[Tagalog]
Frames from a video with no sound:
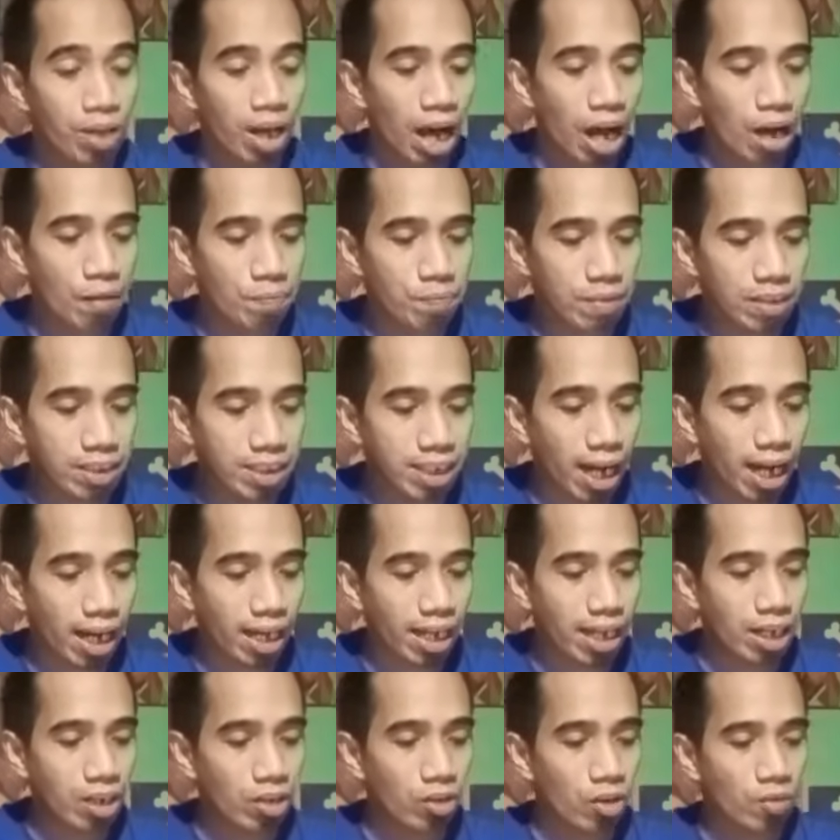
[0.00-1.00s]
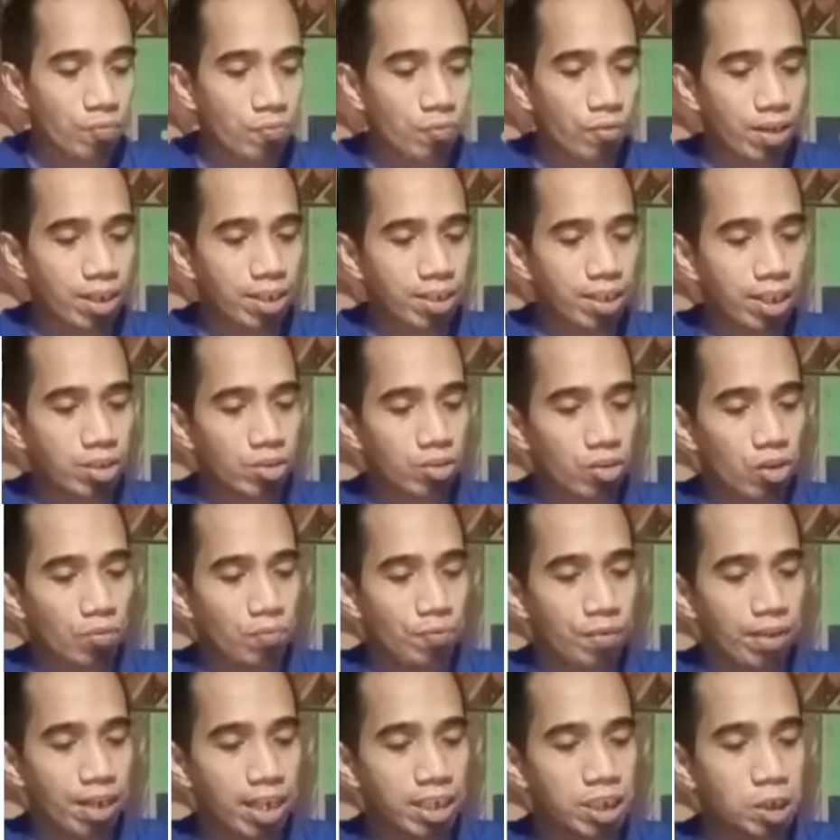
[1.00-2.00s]
Happy Jackie Incorporated
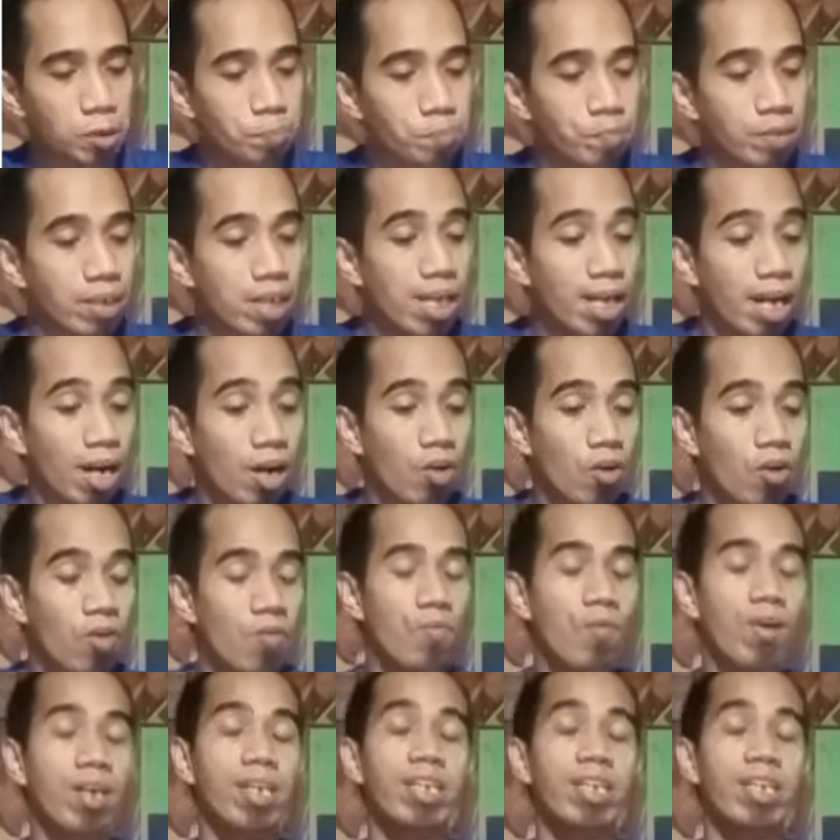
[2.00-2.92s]
Trophy Race Spin Raccoon